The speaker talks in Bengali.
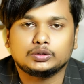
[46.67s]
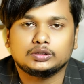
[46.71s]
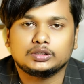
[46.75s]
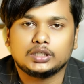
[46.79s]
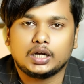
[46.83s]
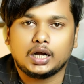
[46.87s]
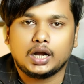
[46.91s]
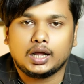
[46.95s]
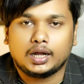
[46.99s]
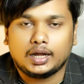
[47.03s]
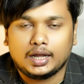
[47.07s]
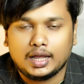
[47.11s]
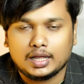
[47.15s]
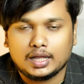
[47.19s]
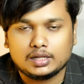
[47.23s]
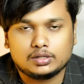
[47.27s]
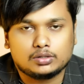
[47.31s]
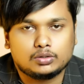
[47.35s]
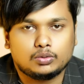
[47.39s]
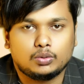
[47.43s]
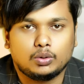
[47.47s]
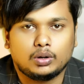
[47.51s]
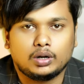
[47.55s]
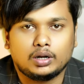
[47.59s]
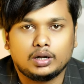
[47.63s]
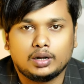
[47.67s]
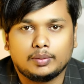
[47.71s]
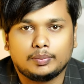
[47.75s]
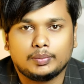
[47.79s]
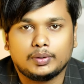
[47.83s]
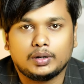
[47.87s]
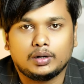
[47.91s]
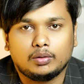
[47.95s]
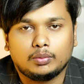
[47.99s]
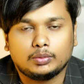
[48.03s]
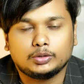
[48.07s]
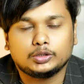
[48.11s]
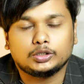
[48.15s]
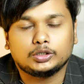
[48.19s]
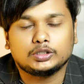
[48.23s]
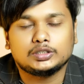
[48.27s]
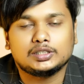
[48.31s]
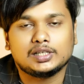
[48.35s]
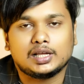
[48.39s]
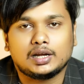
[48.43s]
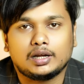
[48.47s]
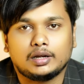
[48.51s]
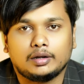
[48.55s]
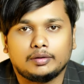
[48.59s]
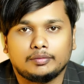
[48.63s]
যারা কাজ করেন আপনারা অবশ্যই
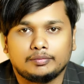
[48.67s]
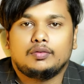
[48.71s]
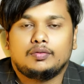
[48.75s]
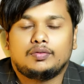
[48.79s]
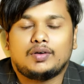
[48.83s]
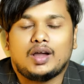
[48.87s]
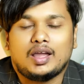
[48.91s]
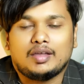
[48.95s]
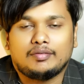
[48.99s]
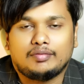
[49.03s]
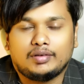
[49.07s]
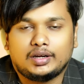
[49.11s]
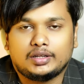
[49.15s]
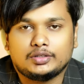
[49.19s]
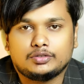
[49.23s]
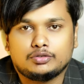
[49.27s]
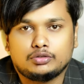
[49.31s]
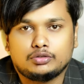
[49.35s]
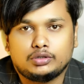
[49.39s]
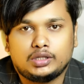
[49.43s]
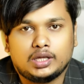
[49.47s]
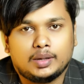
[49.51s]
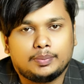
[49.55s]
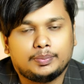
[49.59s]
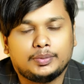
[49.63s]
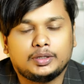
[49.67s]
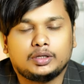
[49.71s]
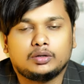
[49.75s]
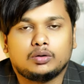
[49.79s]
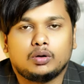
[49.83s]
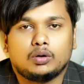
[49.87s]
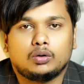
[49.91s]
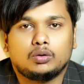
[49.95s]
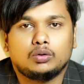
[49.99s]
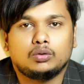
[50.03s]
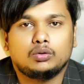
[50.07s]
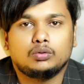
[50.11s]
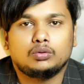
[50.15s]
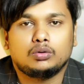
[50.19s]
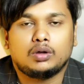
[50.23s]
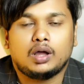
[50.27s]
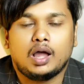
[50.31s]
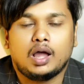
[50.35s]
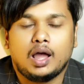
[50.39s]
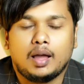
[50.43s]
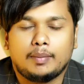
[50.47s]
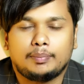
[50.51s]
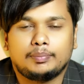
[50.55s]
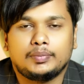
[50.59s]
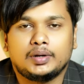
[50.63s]
জানেন ফাইবারে যদি আপনি কখনো
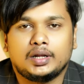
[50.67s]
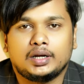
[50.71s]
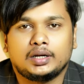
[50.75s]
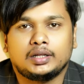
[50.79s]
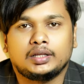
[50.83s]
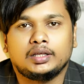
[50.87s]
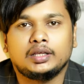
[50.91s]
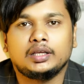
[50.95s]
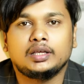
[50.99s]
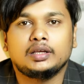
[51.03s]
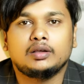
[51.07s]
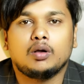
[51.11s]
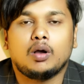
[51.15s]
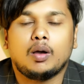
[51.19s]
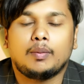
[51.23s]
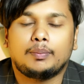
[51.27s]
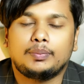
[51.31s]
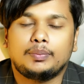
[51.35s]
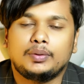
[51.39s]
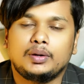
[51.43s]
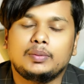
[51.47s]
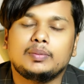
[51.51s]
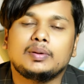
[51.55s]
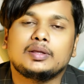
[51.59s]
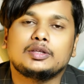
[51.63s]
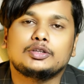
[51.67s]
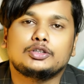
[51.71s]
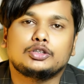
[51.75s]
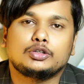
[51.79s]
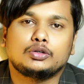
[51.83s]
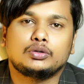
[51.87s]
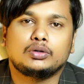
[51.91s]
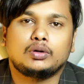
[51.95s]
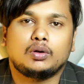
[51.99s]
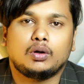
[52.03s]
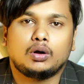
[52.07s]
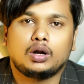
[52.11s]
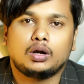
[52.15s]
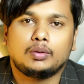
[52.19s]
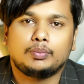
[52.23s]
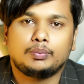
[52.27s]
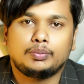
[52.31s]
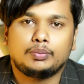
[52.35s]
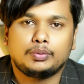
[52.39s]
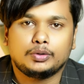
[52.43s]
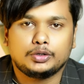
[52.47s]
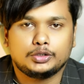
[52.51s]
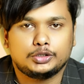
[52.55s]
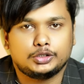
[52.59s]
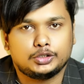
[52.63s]
আপনার ফাইবারে গিক আপডেট করার
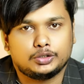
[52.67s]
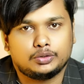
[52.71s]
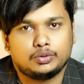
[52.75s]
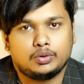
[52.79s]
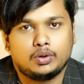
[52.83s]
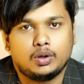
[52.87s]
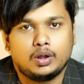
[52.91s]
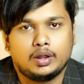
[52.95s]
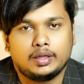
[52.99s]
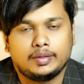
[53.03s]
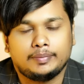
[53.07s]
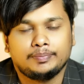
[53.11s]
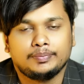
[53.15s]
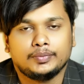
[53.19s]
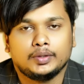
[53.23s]
প্রয়োজন হয়